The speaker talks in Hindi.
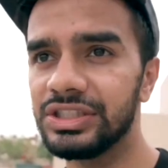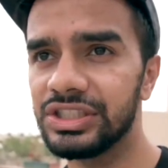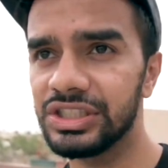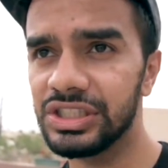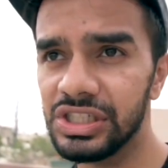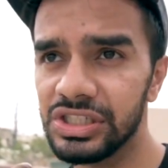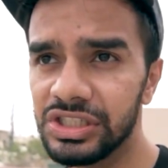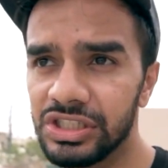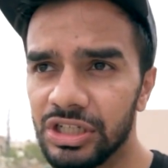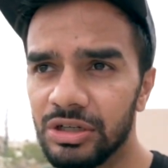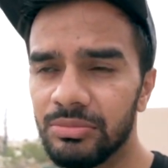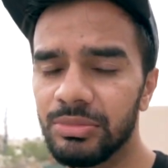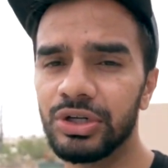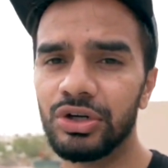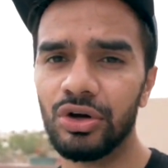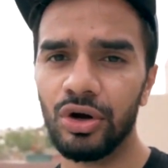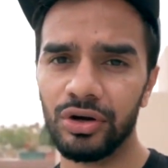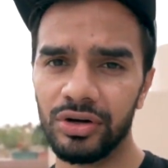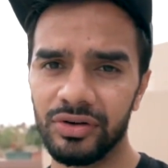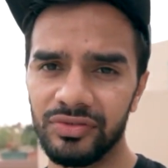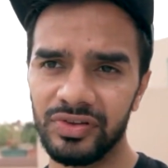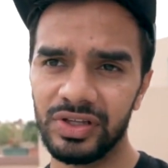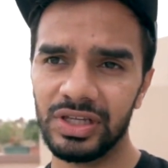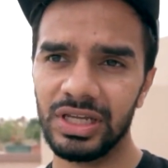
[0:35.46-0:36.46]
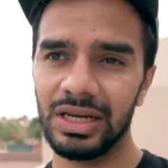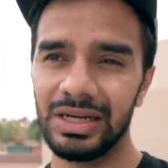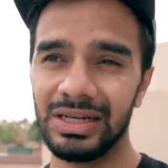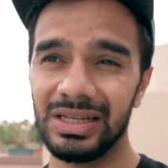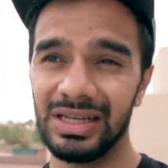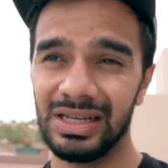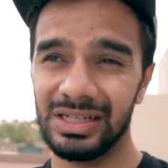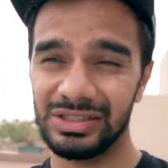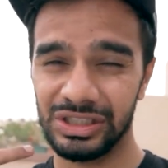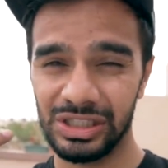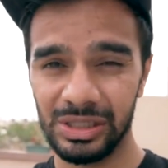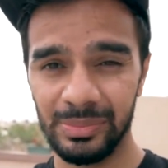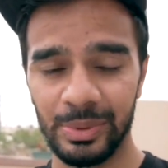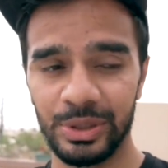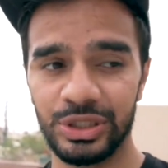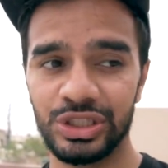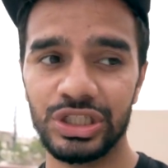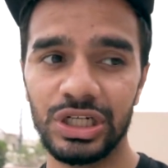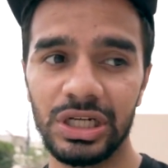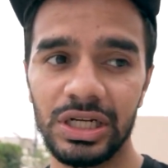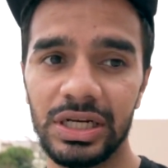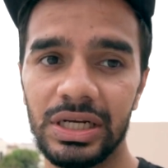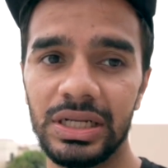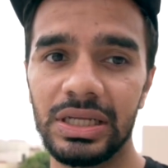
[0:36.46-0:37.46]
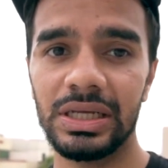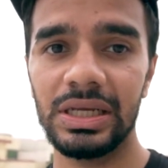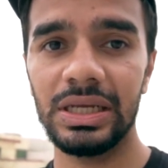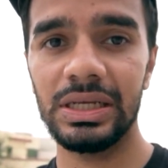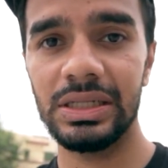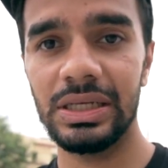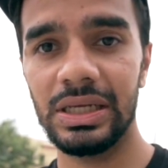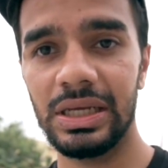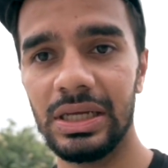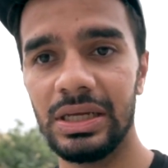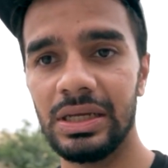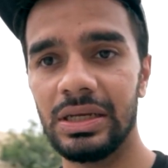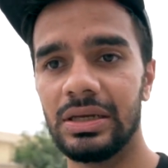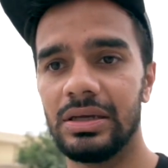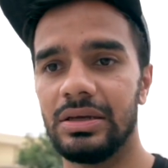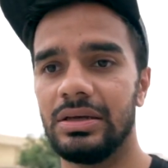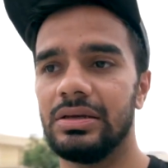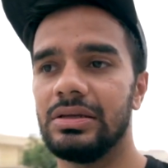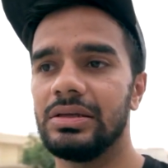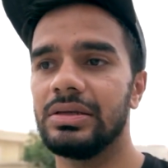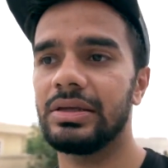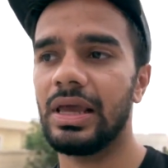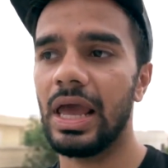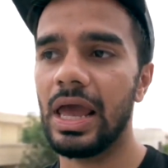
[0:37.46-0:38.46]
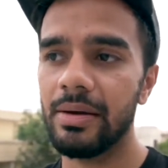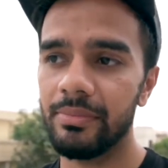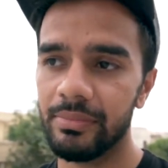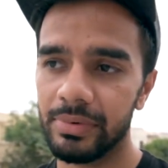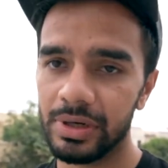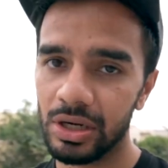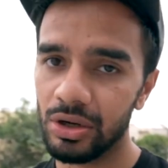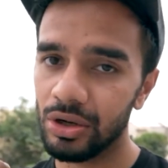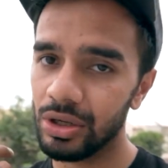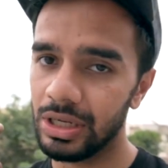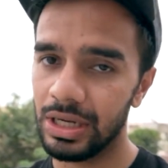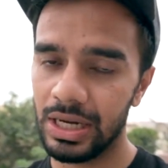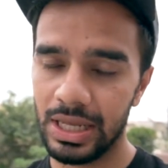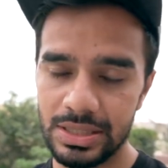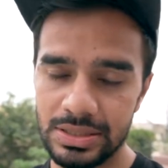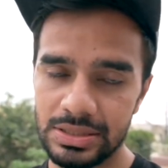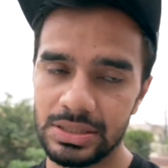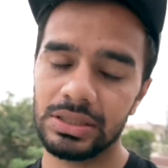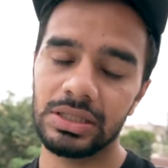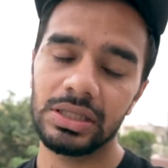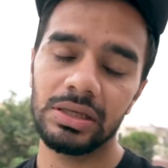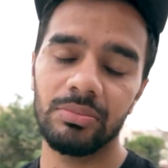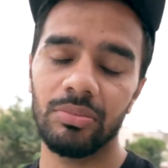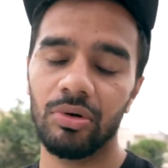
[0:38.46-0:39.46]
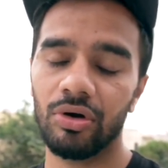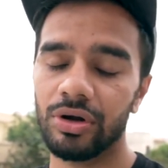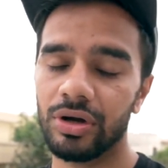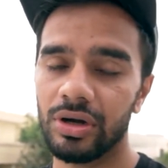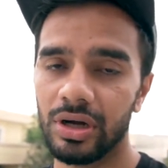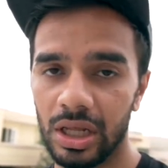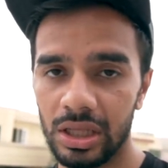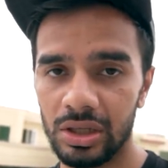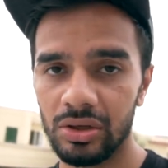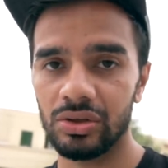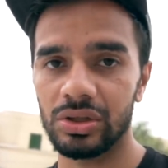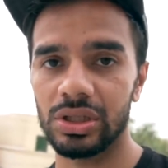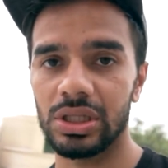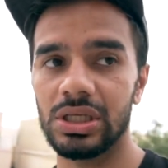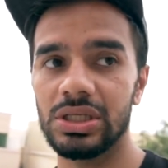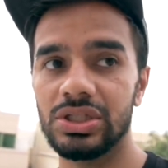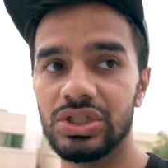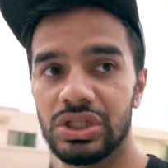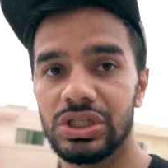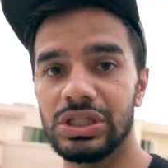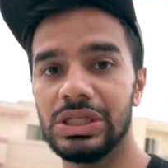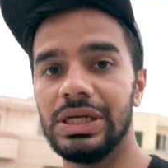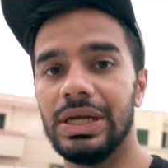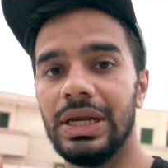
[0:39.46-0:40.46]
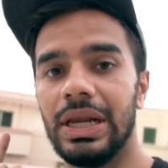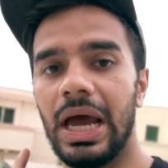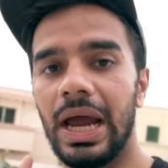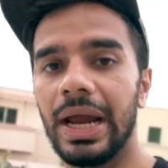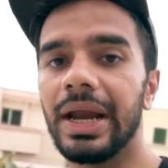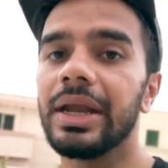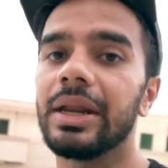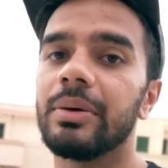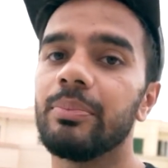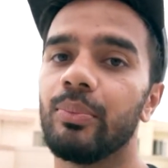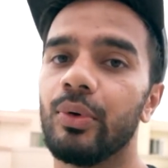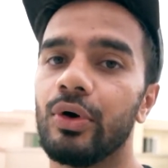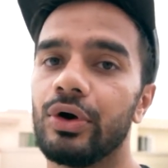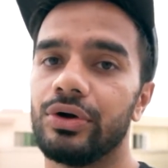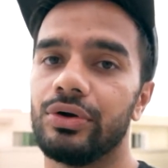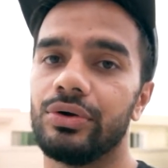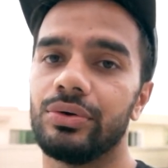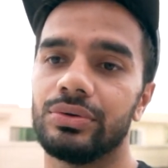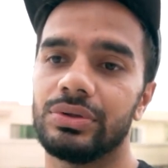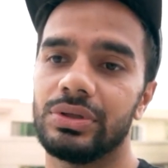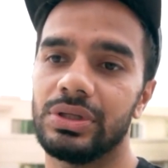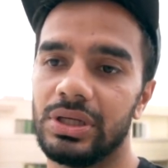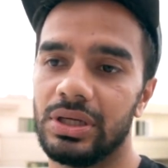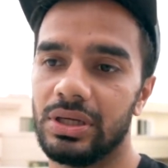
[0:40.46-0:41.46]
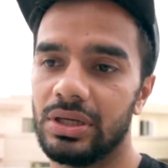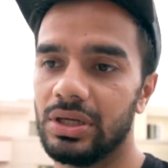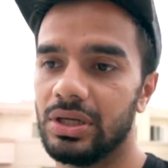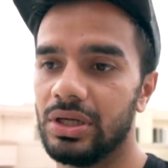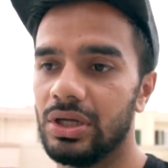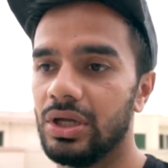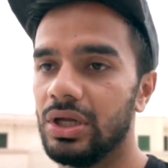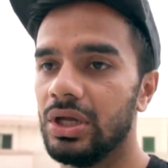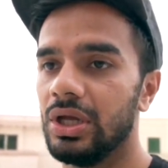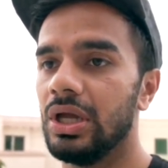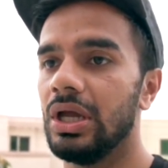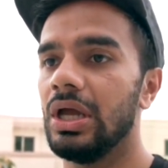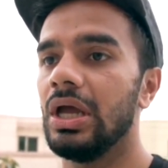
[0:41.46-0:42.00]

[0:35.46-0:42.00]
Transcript: अच्छी सिनेमाटोग्राफी के लिए अच्छी पिक्चर लेने के लिए कैमरा और लेंस इतनी इंपॉर्टेंट नहीं होती जितनी लाइट इंपॉर्टेंट होती है